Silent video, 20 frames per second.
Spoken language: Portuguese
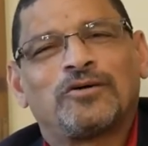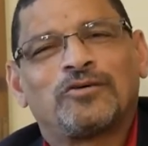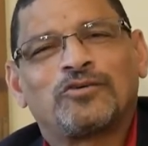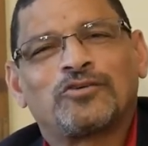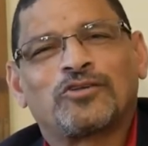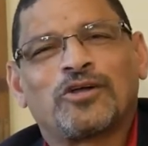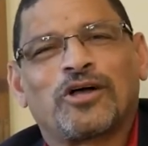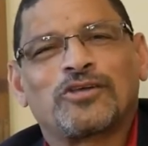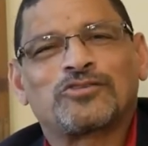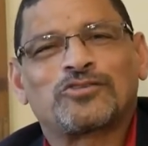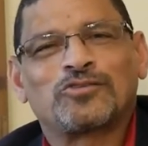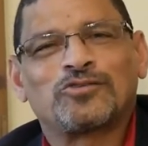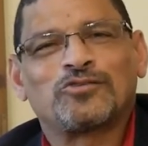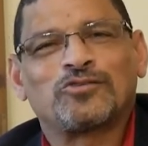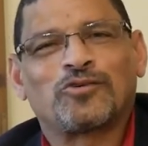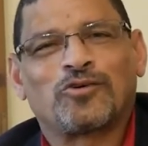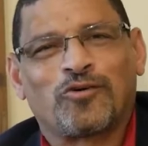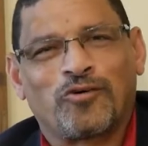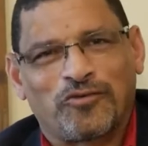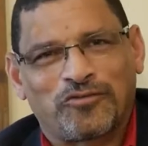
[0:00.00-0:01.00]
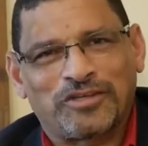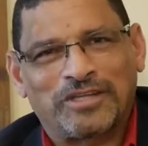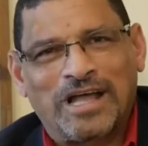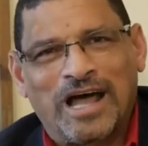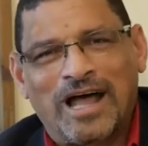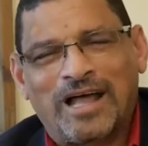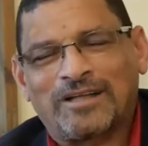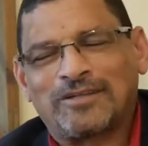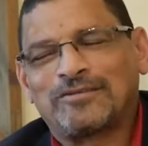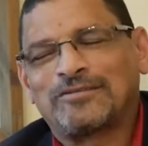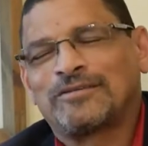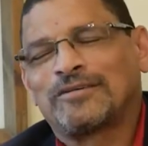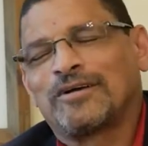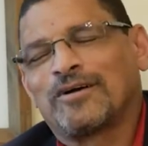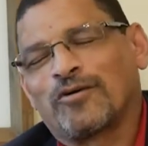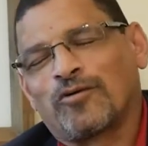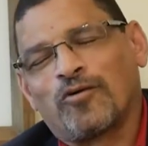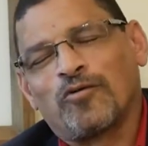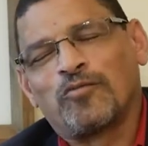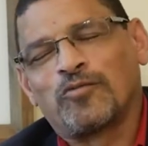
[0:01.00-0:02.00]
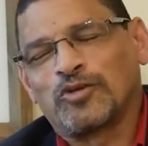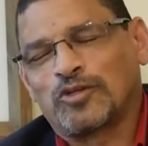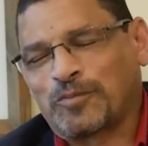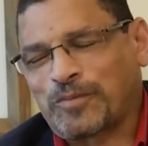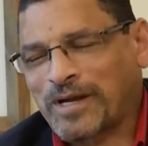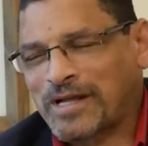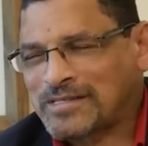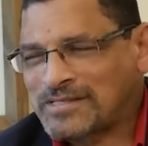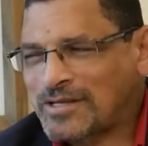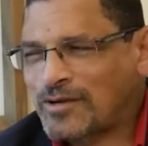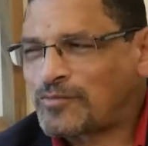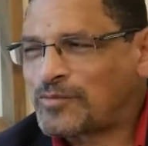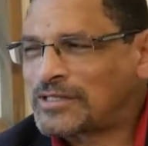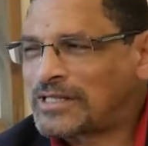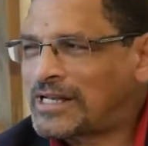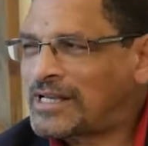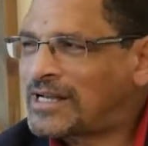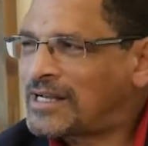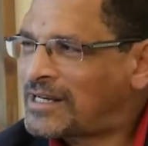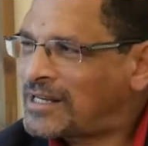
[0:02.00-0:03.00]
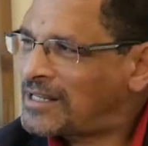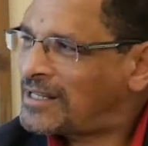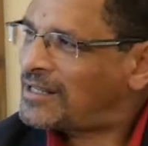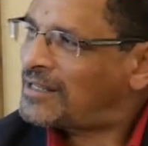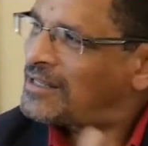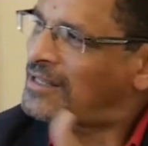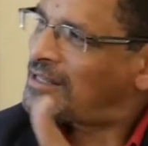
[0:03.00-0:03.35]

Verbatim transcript: o nosso convidado, com muito prazer, com muita alegria.